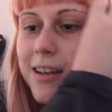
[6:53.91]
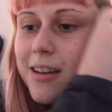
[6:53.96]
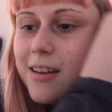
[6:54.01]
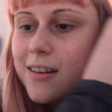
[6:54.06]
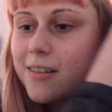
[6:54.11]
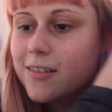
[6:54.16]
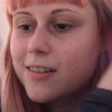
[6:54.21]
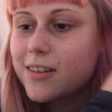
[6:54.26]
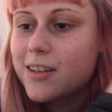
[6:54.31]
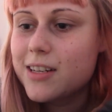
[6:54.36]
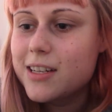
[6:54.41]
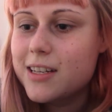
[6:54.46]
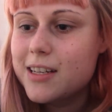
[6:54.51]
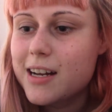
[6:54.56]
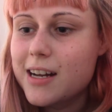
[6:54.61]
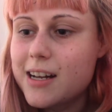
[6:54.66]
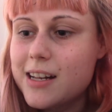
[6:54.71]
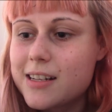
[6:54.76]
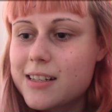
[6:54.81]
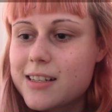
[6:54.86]
Oder die
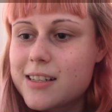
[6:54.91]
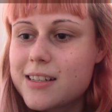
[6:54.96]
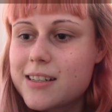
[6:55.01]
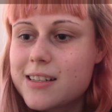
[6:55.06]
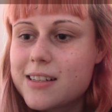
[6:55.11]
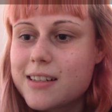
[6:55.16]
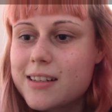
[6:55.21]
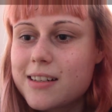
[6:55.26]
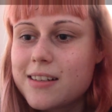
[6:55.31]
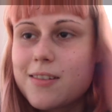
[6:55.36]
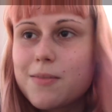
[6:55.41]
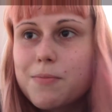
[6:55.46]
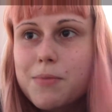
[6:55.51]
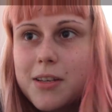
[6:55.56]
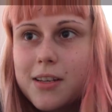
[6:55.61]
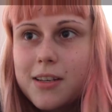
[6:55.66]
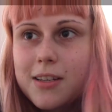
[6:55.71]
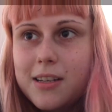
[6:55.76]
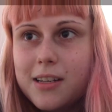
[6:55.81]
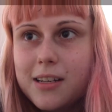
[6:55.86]
halt äh, genau
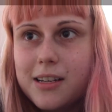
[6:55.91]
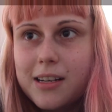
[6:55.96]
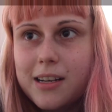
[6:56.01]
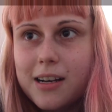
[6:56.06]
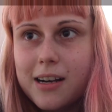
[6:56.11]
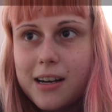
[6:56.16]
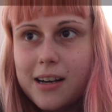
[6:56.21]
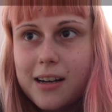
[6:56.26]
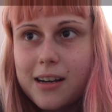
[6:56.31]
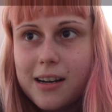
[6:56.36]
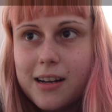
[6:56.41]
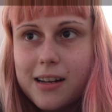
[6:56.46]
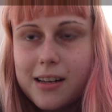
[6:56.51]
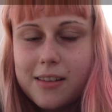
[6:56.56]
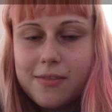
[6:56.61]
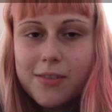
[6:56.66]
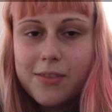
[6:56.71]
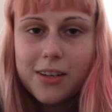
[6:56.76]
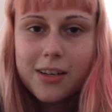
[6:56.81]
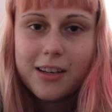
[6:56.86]
Psychedelika
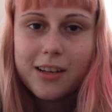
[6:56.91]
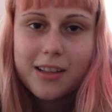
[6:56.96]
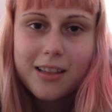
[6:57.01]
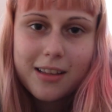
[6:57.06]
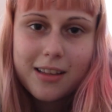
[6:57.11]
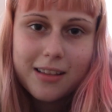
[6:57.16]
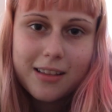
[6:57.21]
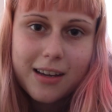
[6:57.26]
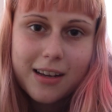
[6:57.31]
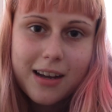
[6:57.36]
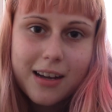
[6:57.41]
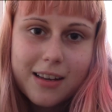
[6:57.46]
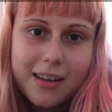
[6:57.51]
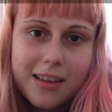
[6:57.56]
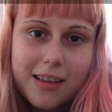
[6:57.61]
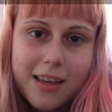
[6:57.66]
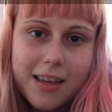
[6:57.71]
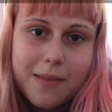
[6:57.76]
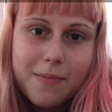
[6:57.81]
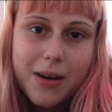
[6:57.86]
halt wirklich als
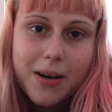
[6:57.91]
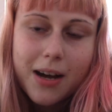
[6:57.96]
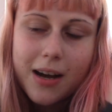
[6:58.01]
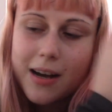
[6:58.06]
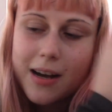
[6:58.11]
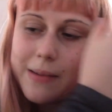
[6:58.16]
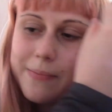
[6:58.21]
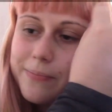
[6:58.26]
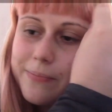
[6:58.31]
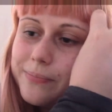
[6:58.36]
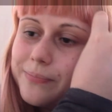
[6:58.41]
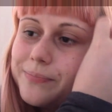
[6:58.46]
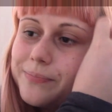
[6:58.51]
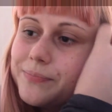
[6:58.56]
zentrales Thema haben.